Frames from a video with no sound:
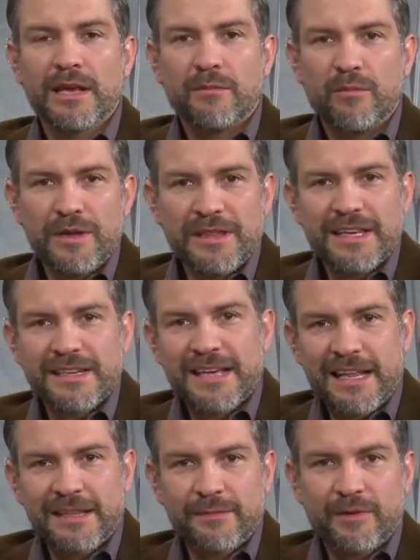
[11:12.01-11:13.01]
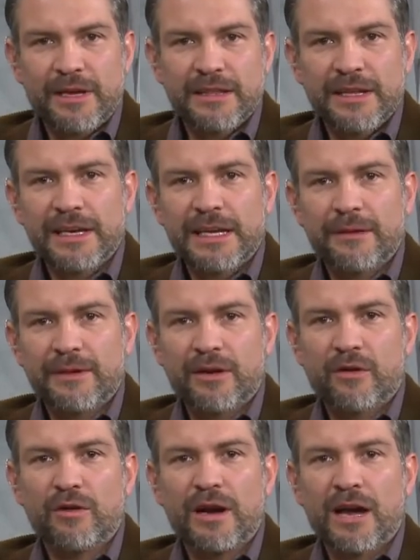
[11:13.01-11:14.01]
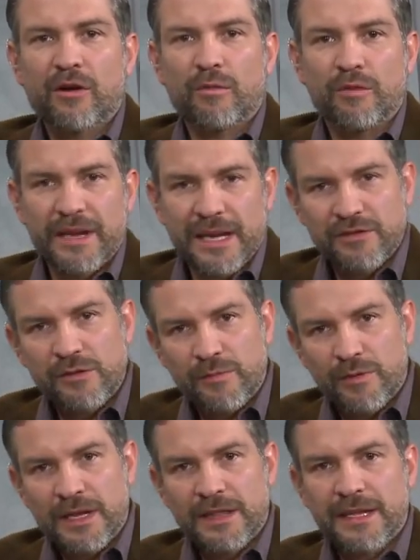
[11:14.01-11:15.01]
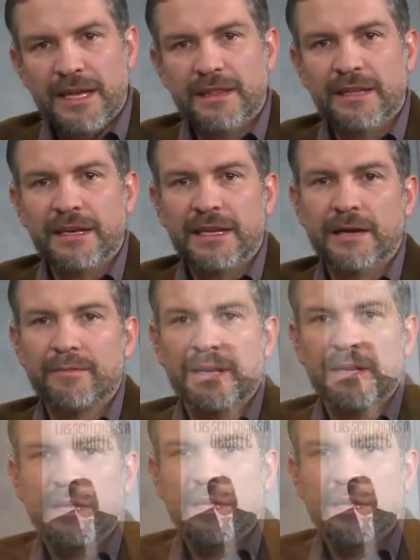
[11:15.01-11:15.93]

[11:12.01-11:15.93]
Muy interesante porque tiene que ver con la comunicación política, tiene que ver